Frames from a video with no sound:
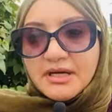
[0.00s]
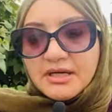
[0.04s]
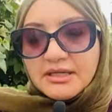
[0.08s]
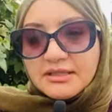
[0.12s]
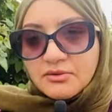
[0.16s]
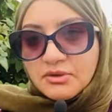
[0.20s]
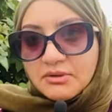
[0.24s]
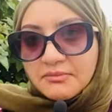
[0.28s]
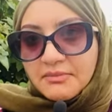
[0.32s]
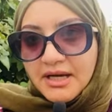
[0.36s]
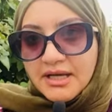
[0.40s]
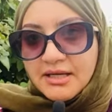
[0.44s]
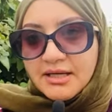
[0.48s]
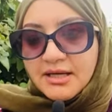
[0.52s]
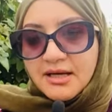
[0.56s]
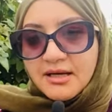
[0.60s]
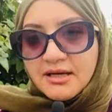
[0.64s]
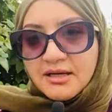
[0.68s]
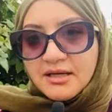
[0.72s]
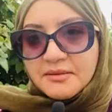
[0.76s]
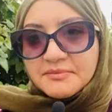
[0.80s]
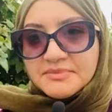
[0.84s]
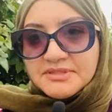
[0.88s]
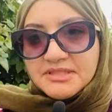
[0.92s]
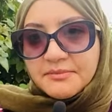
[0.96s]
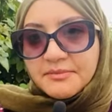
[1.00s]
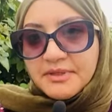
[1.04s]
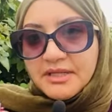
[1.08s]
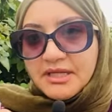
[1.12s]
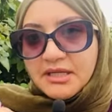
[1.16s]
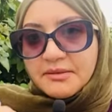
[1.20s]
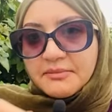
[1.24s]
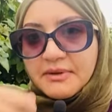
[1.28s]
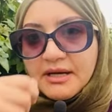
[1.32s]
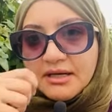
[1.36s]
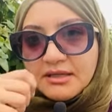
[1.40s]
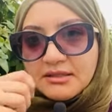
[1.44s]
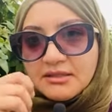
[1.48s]
باخذ المعلقة 5
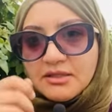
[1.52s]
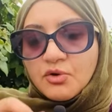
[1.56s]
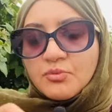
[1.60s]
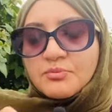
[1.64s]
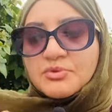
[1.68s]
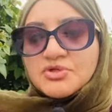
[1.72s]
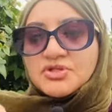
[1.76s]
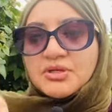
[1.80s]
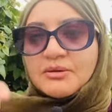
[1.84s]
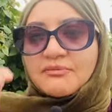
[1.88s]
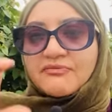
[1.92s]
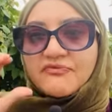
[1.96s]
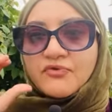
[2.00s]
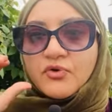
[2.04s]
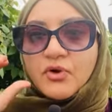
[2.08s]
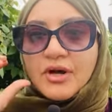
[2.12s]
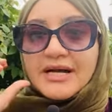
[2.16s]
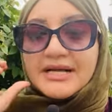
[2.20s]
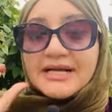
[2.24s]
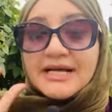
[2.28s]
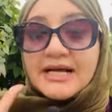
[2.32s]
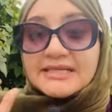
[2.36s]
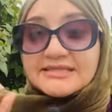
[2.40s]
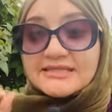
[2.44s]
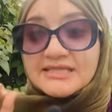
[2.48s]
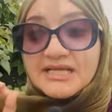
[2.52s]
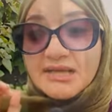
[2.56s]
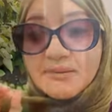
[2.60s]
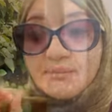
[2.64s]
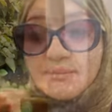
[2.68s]
ملي باخذها وبشرب فوقها كاسة